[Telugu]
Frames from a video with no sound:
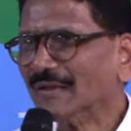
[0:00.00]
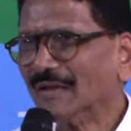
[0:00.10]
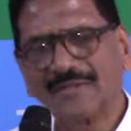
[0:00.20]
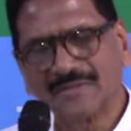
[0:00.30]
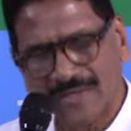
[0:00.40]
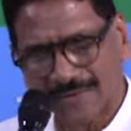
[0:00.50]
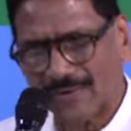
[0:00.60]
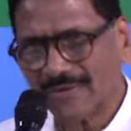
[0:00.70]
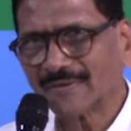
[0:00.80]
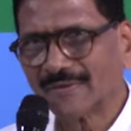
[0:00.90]
అంటే దే ఆర్
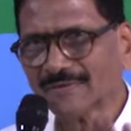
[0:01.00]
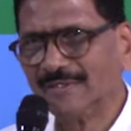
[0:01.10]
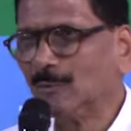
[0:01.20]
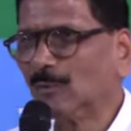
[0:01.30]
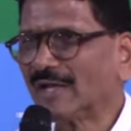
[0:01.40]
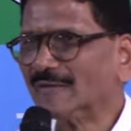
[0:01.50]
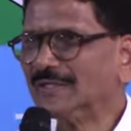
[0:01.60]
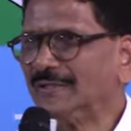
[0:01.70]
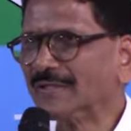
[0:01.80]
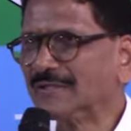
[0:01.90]
నాట్ దే డోంట్ హ్యావ్
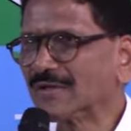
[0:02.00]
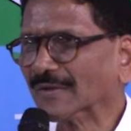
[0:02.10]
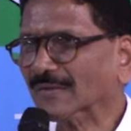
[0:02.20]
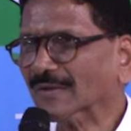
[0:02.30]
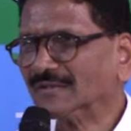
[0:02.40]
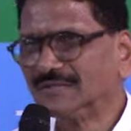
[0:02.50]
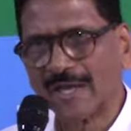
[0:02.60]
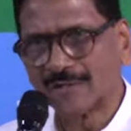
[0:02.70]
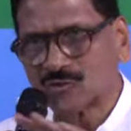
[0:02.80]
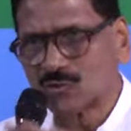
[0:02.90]
ది ఇంటెన్షన్ దే
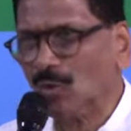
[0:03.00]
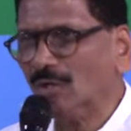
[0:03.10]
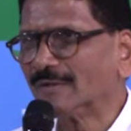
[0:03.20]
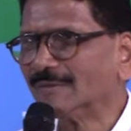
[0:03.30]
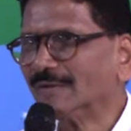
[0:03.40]
ఆర్ సోల్డ్